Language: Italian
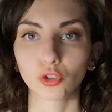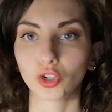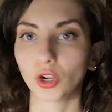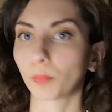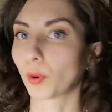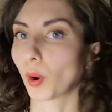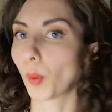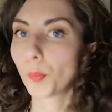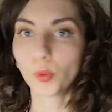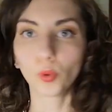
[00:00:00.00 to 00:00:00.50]
cioè
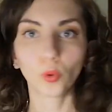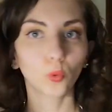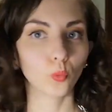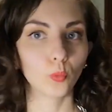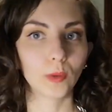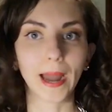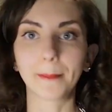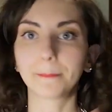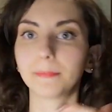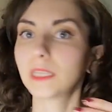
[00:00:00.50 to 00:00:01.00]
proprio
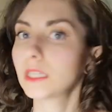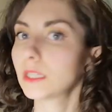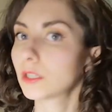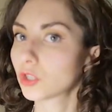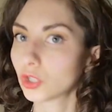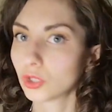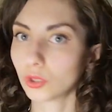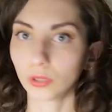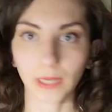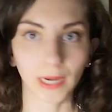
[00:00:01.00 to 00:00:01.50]
un
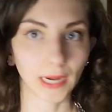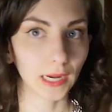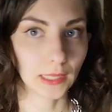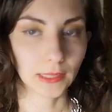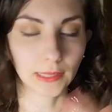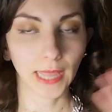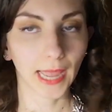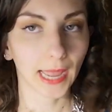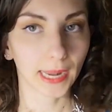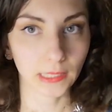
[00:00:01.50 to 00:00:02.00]
abisso tra
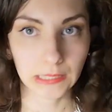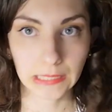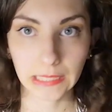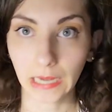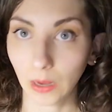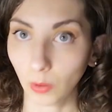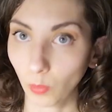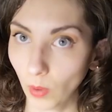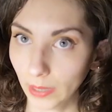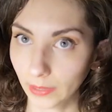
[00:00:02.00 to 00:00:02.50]
la terza e
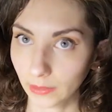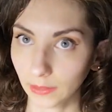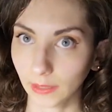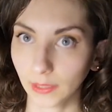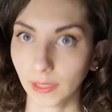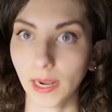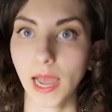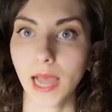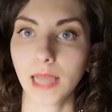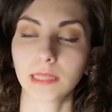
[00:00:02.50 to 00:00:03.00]
la quarta
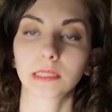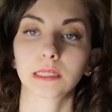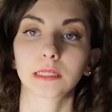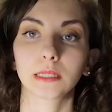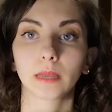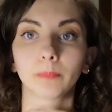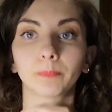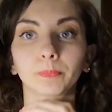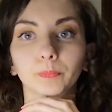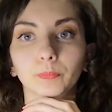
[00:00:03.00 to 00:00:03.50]

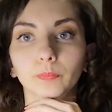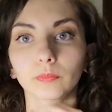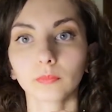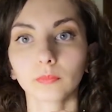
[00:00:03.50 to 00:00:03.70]
classe.